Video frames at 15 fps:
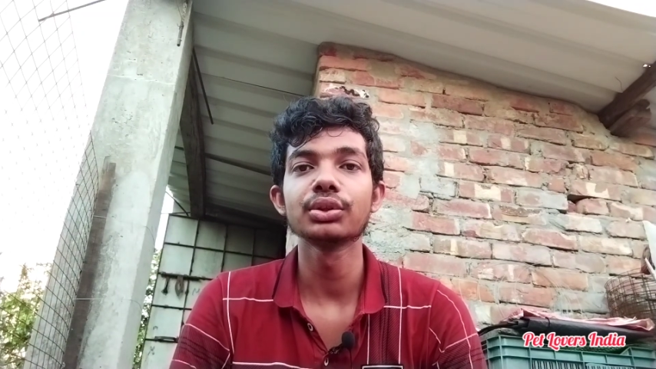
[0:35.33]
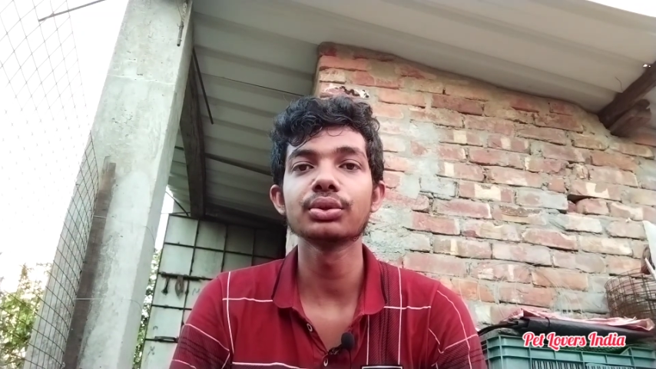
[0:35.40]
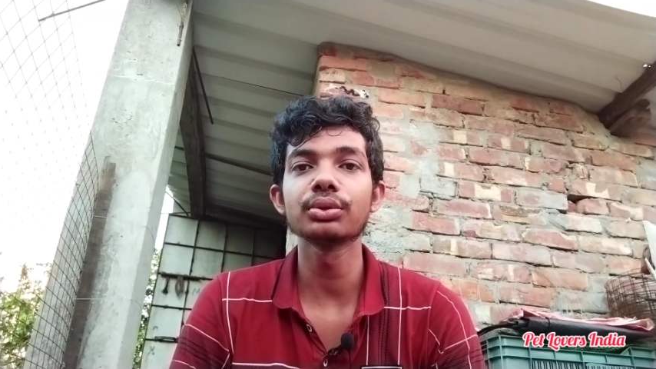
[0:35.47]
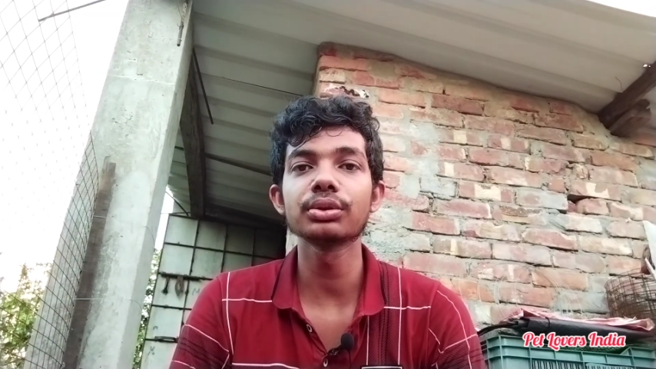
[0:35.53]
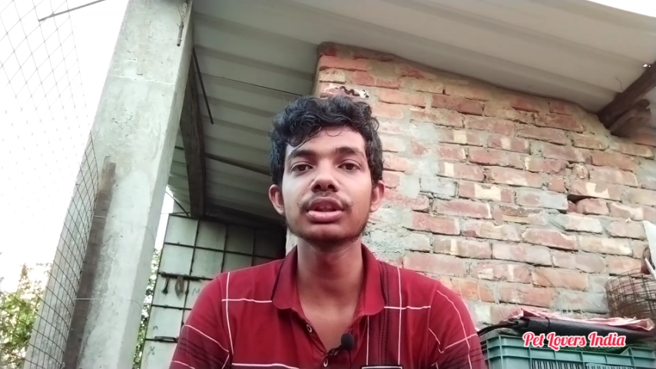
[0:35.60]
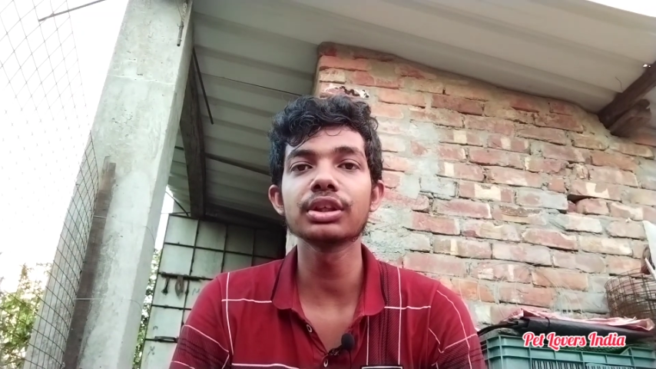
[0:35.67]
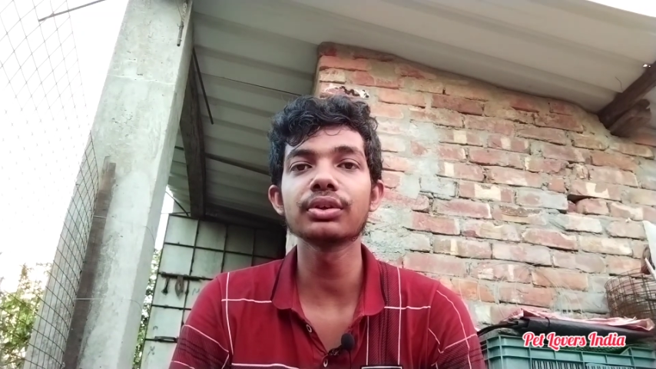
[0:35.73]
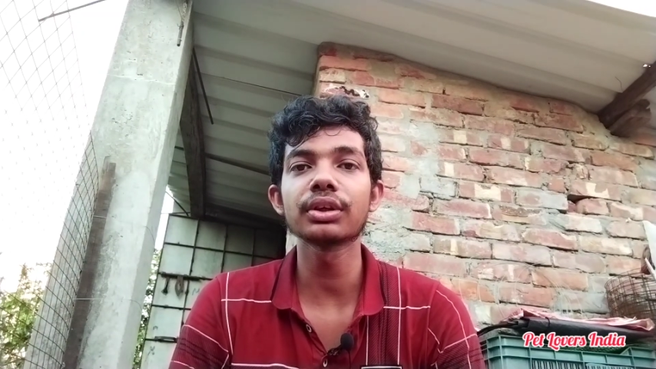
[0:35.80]
তো
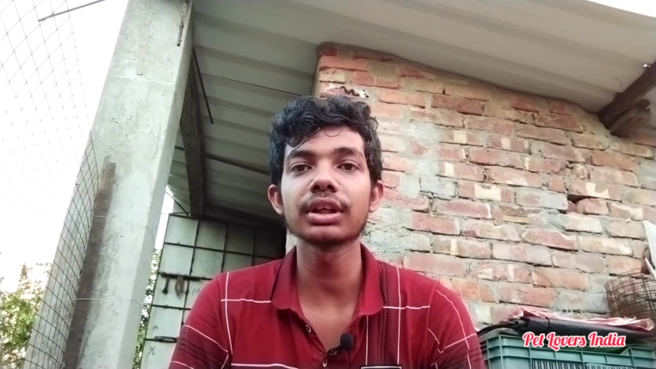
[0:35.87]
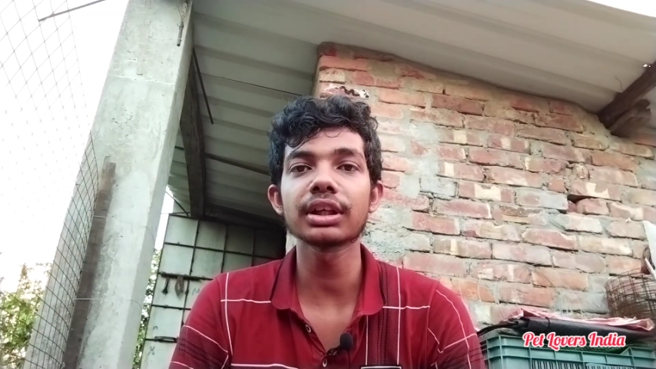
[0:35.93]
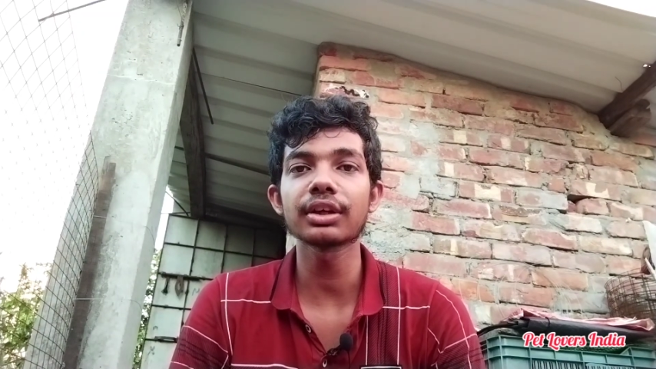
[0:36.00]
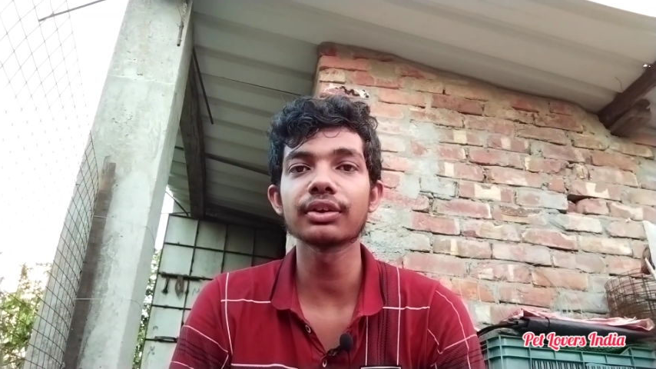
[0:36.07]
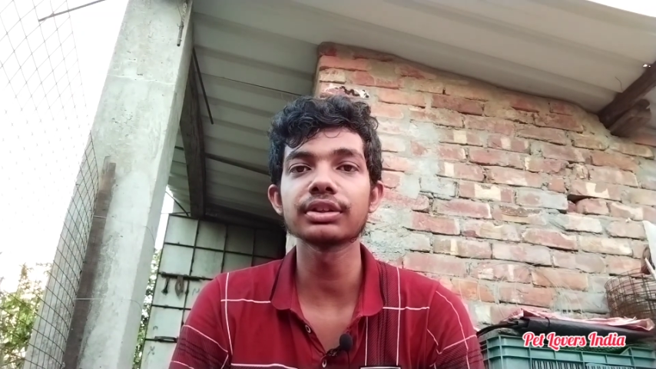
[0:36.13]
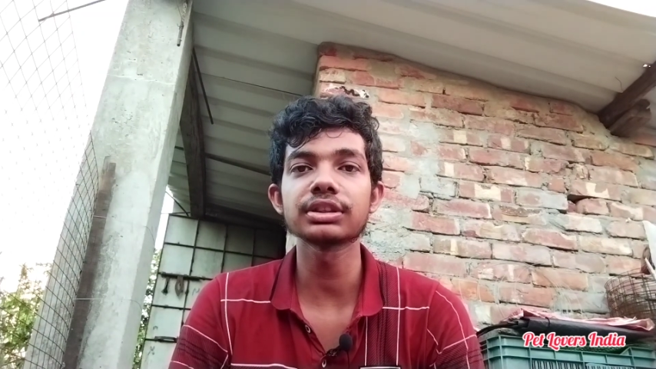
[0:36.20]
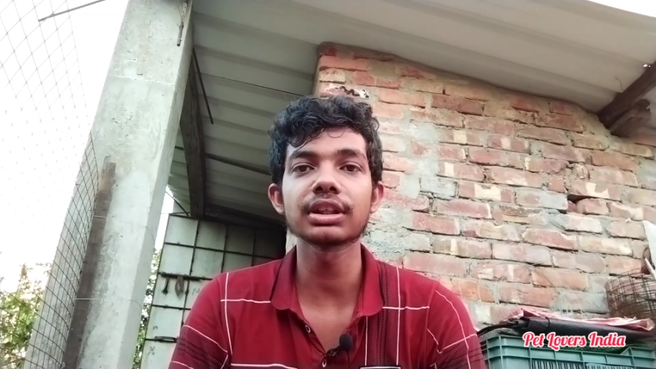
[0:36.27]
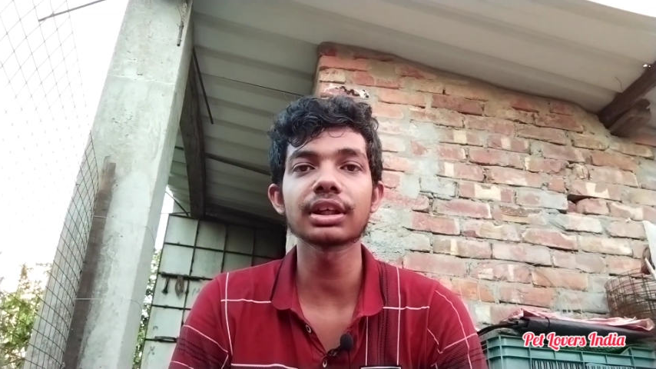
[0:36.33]
কি করে এটা
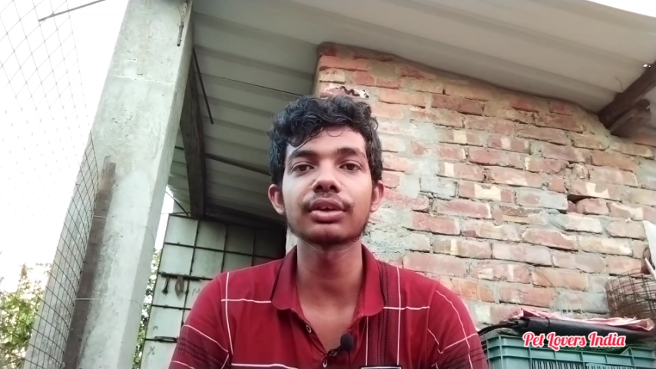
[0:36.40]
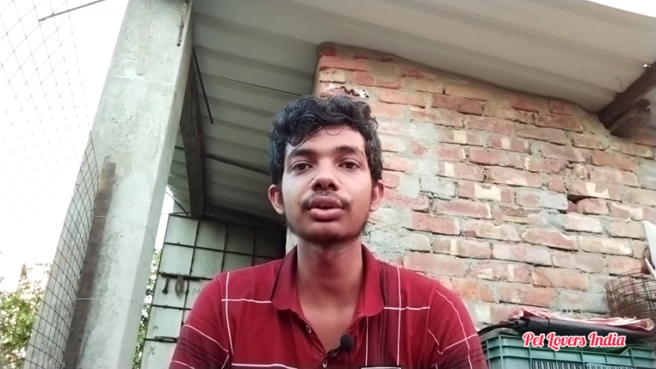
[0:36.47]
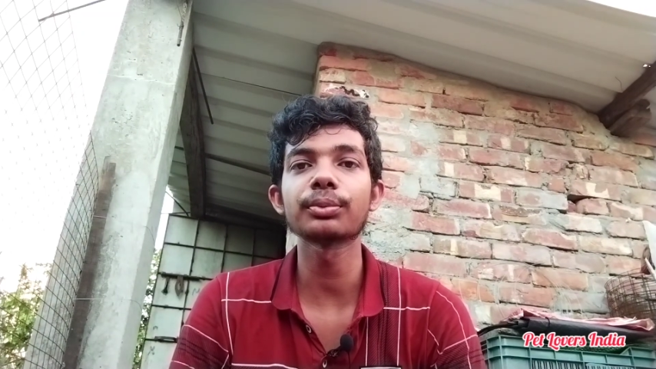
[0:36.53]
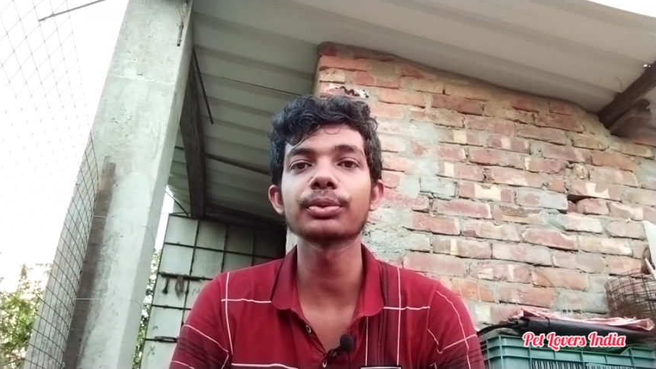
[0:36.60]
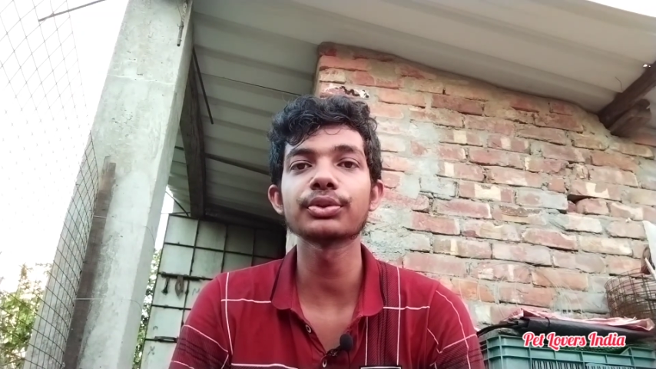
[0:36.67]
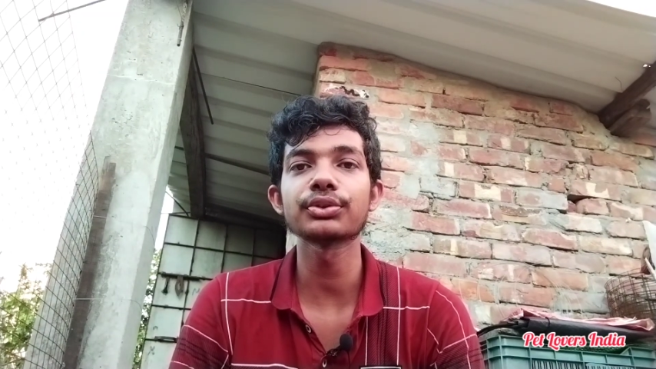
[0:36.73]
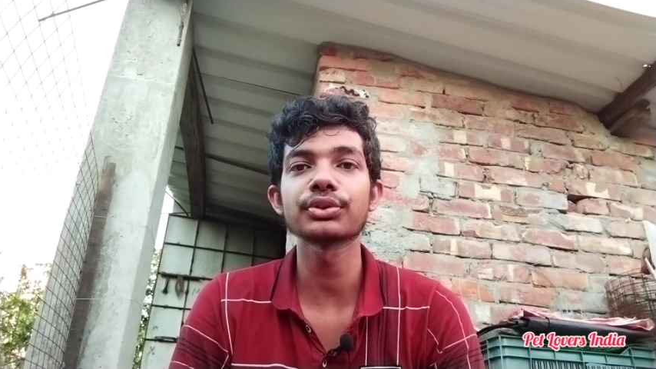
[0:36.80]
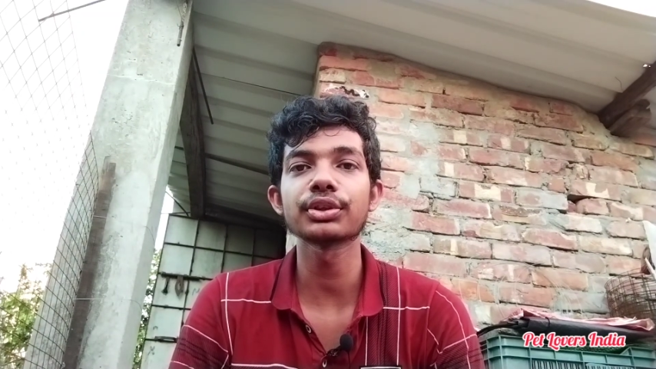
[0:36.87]
হয়েছে এখনও
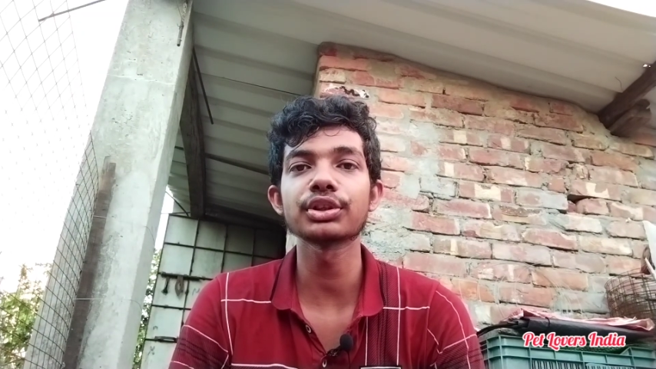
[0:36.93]
পর্যন্ত